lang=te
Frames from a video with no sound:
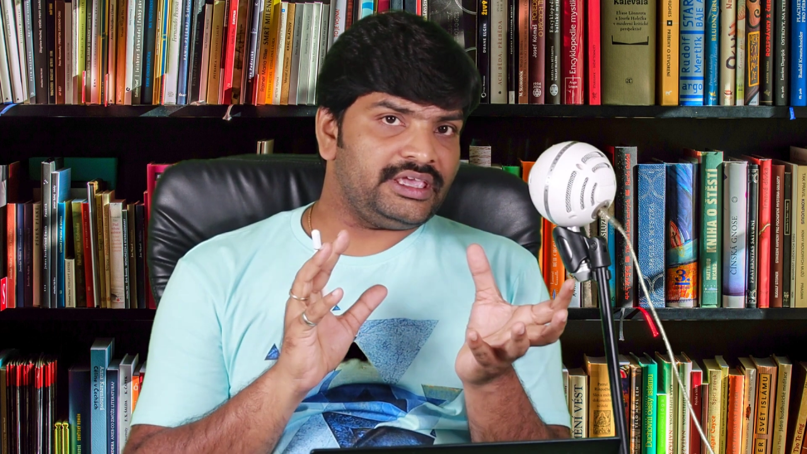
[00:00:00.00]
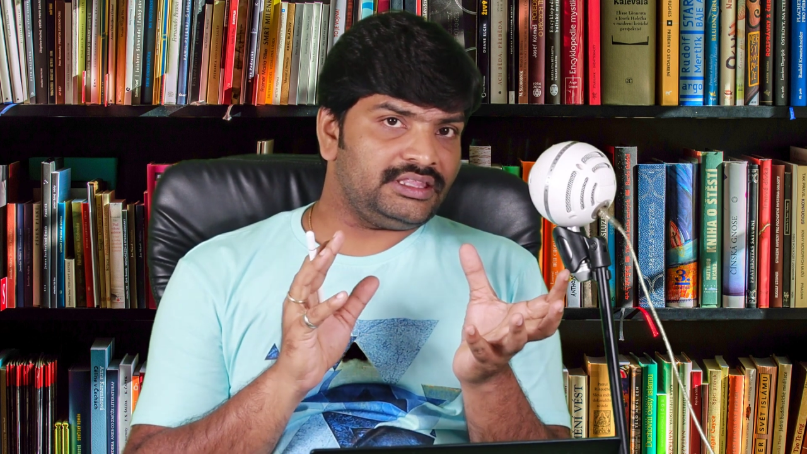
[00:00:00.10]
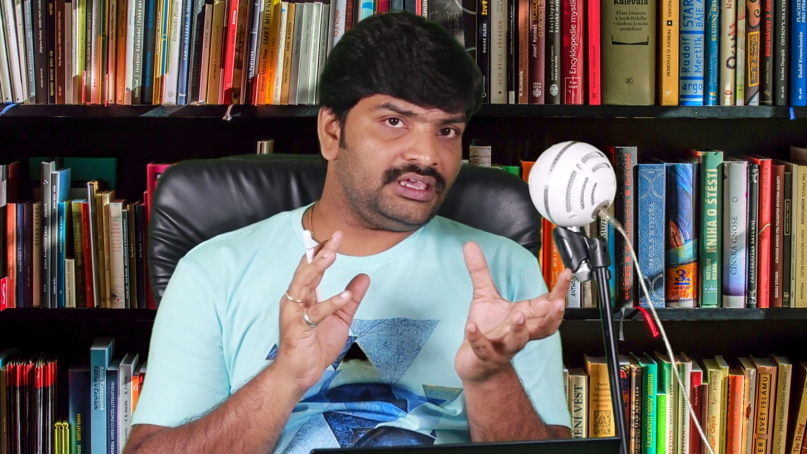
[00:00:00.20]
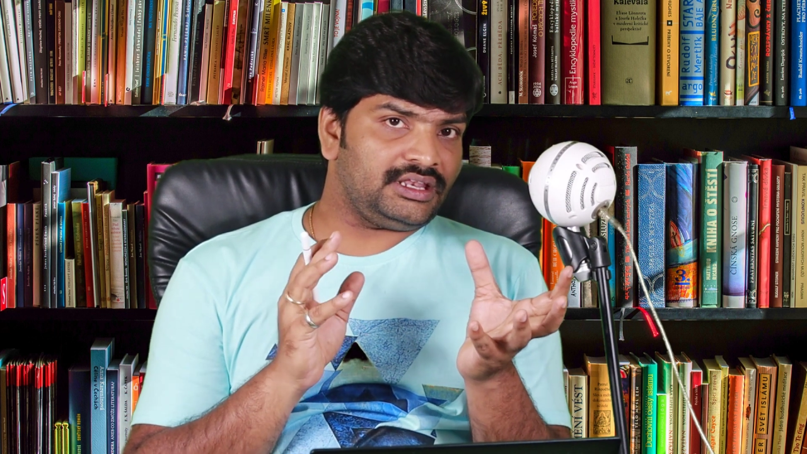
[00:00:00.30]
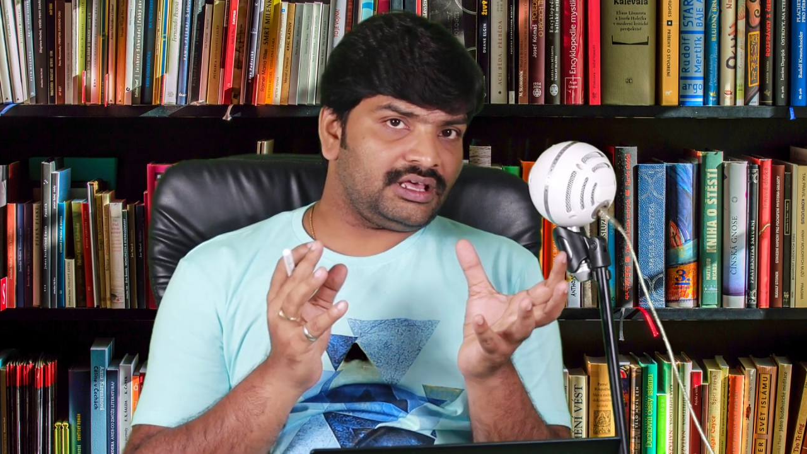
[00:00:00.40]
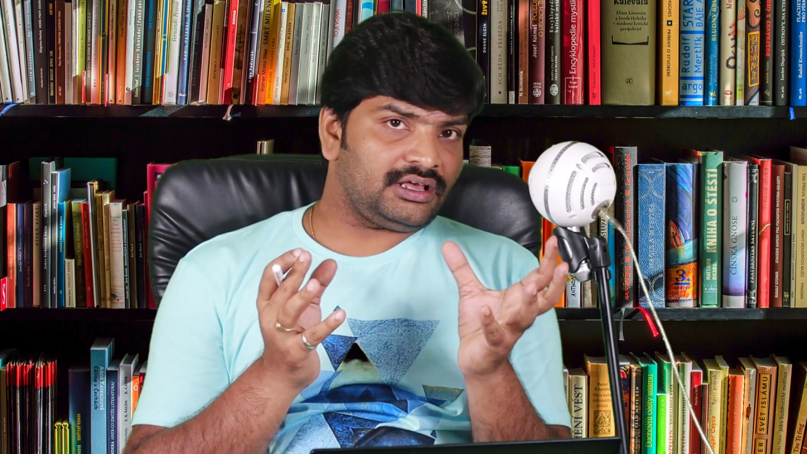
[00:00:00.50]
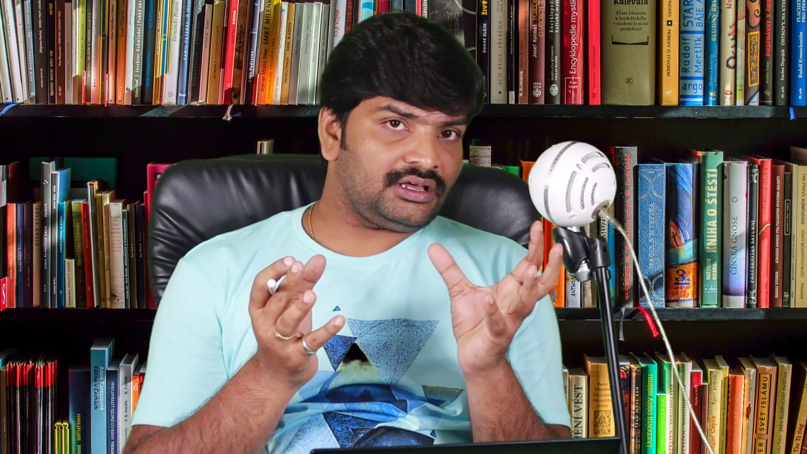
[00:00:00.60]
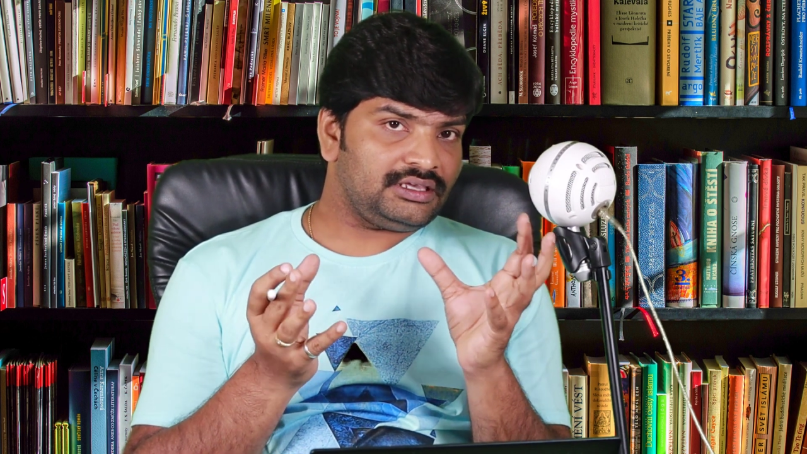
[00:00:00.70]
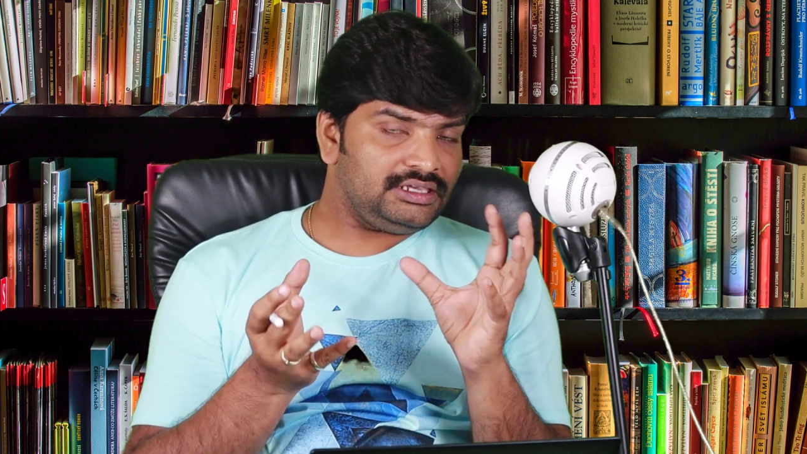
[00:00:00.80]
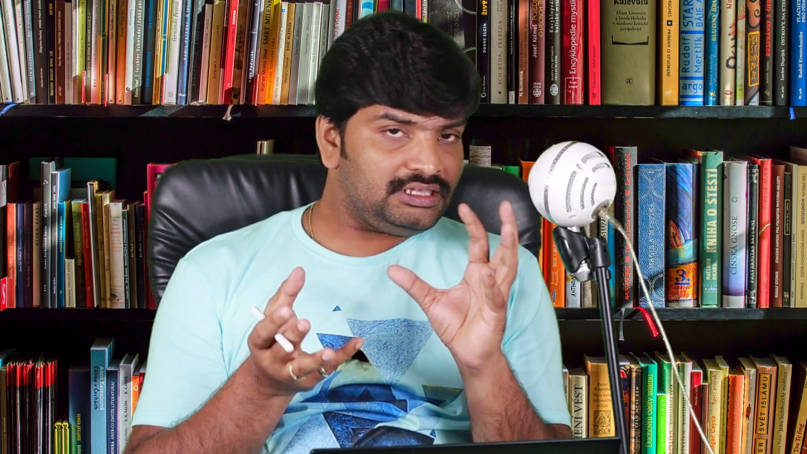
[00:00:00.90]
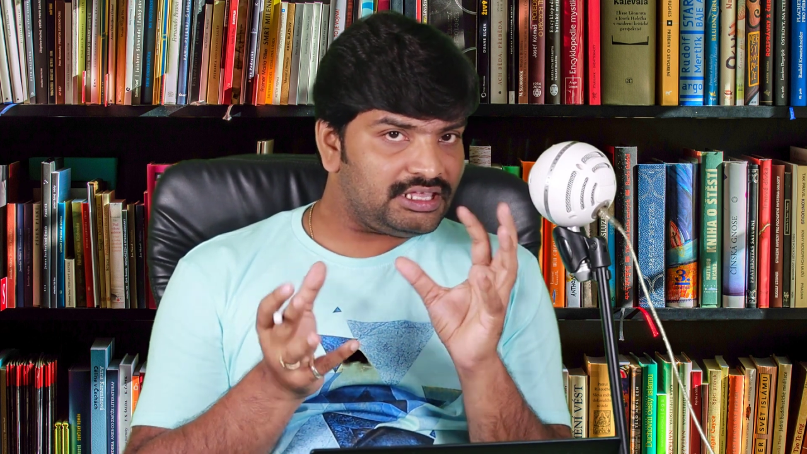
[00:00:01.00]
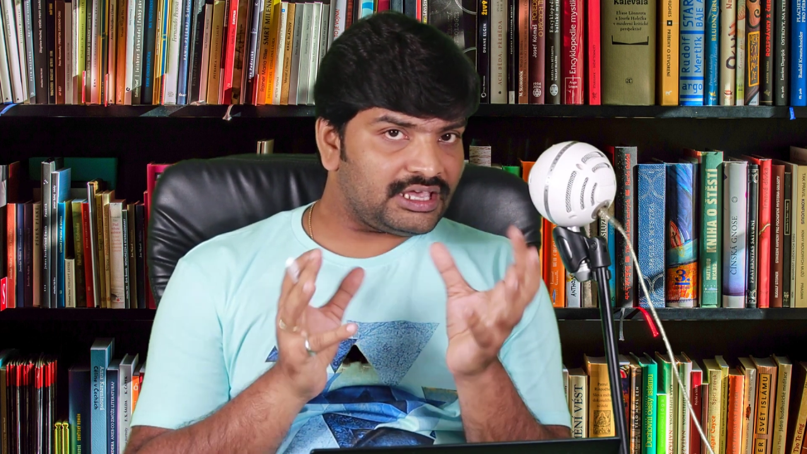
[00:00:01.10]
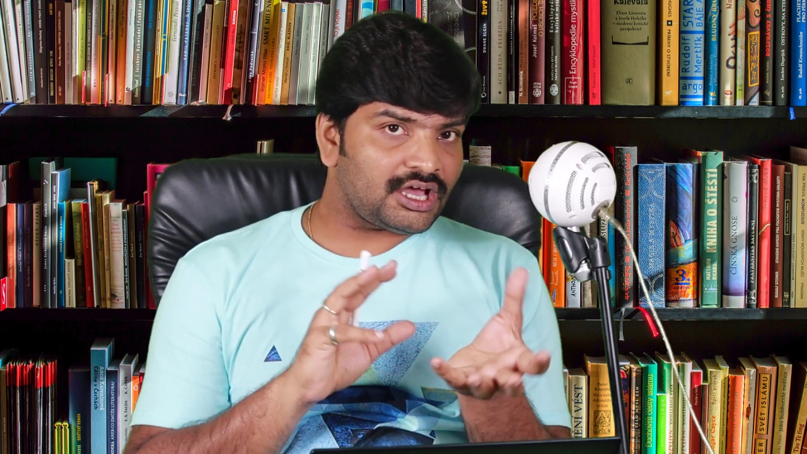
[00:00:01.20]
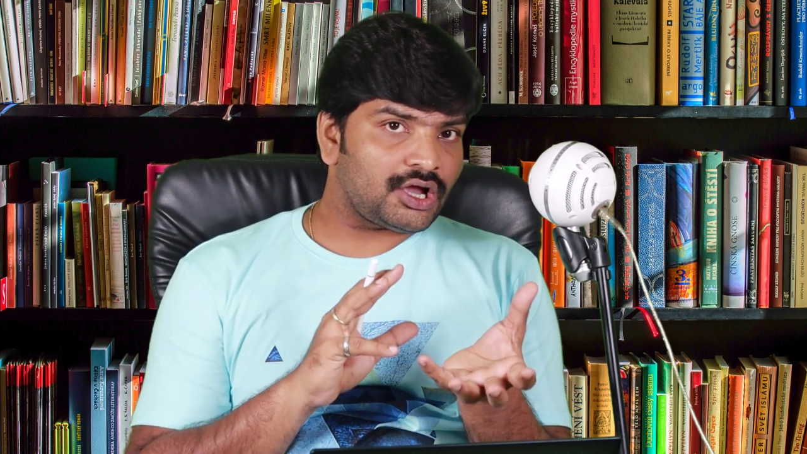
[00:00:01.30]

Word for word: ఏదైనా ఇదే